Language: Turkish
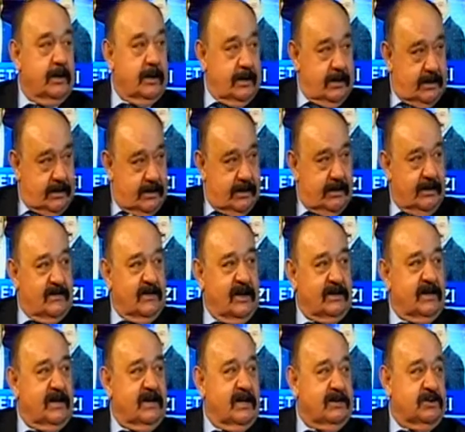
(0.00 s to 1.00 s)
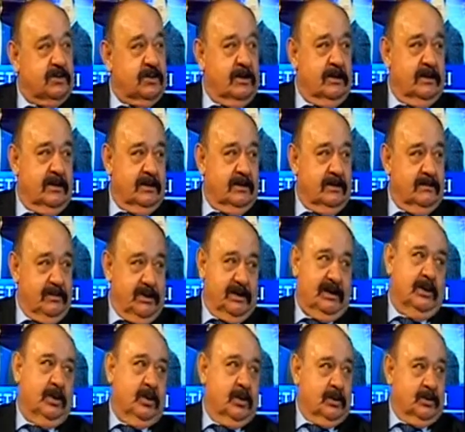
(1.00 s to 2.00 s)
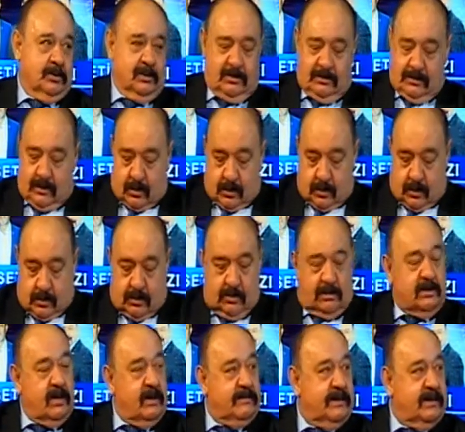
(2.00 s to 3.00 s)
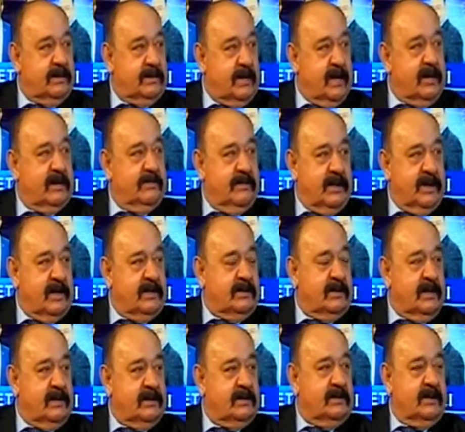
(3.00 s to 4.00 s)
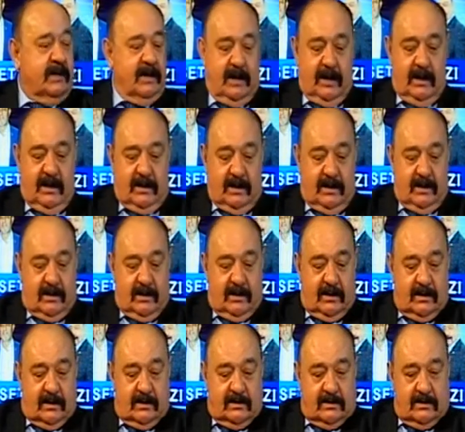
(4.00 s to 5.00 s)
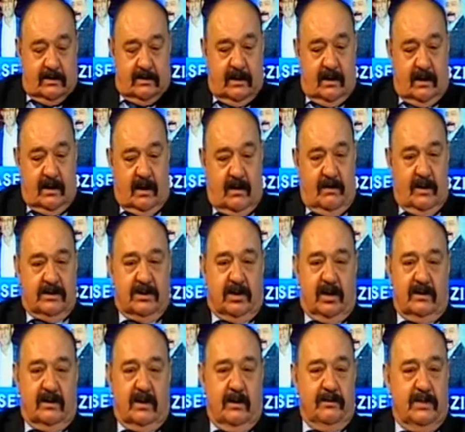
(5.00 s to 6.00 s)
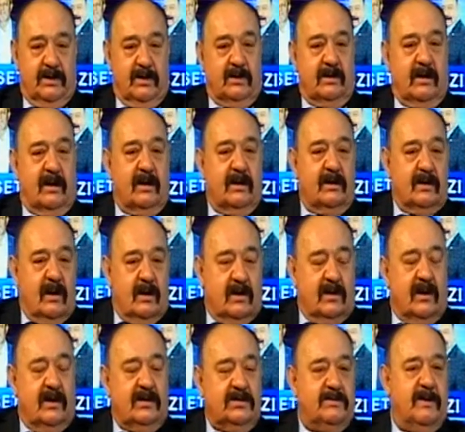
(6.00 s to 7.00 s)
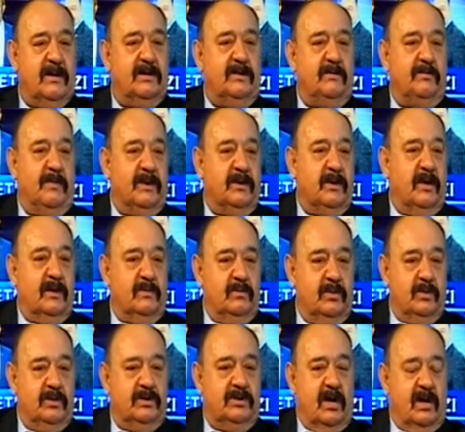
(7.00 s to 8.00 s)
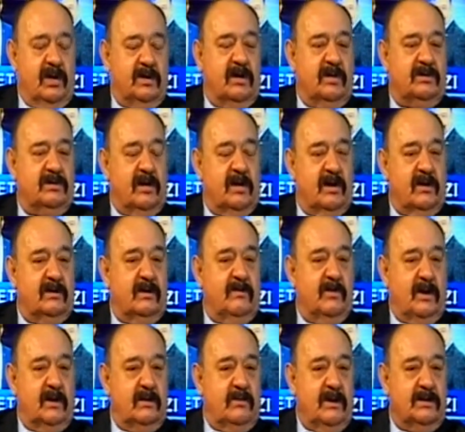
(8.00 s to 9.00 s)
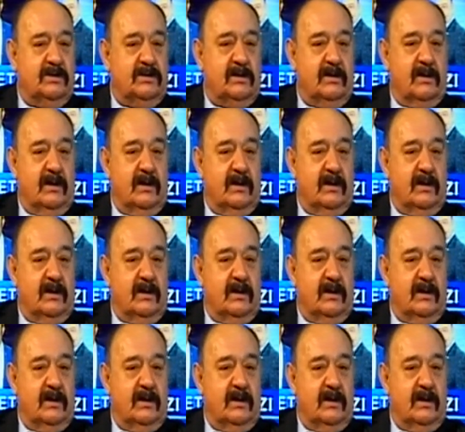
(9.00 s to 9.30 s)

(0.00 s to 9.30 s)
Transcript: E, vatandaş diyor ki 1 lira olsun. Olur tabii yani belediyenin e, amaçlarından biri de halka hizmet etmek. Yani bunun karına zararına bakılmaz ki.